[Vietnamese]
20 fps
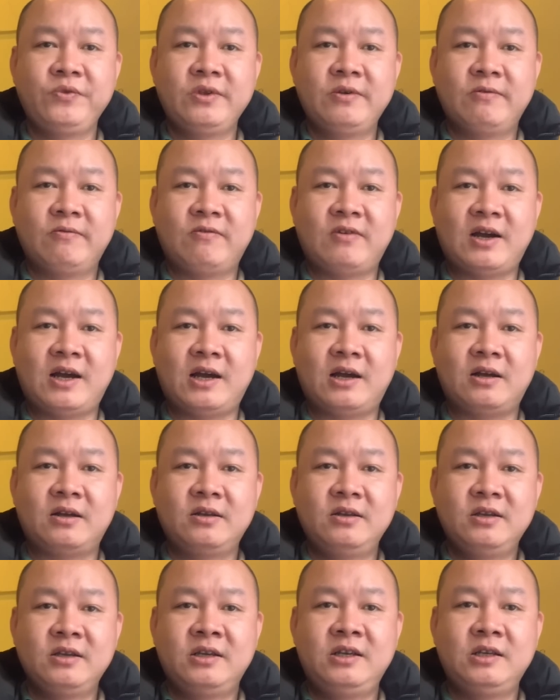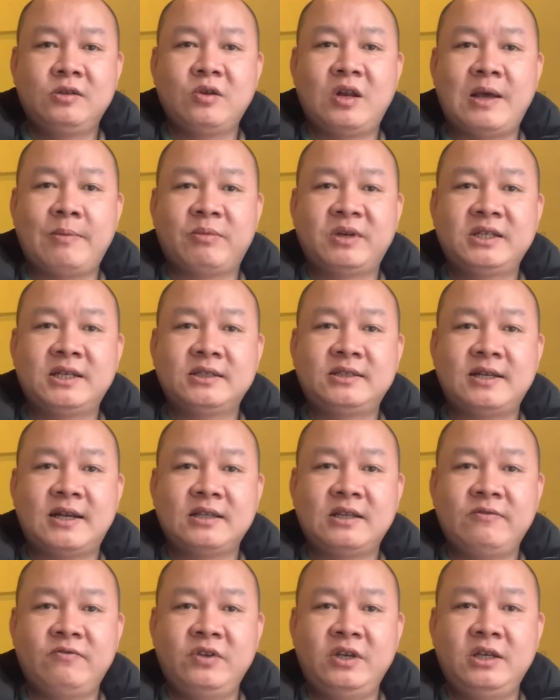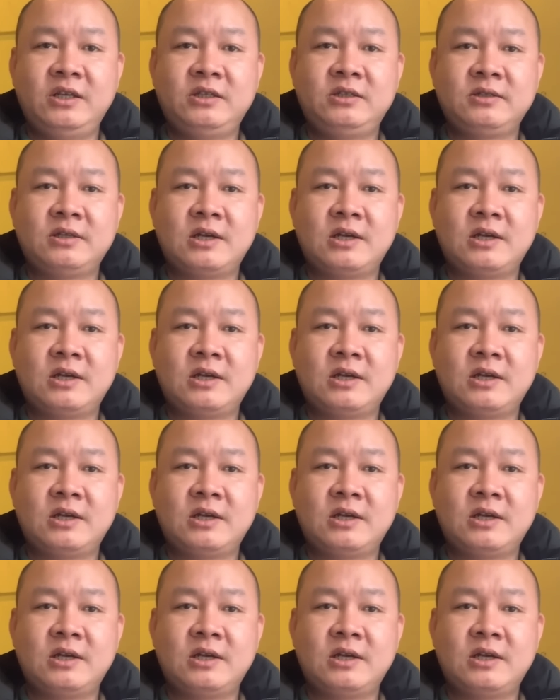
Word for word: Và khi tôi làm kênh Chang Chang ti vi,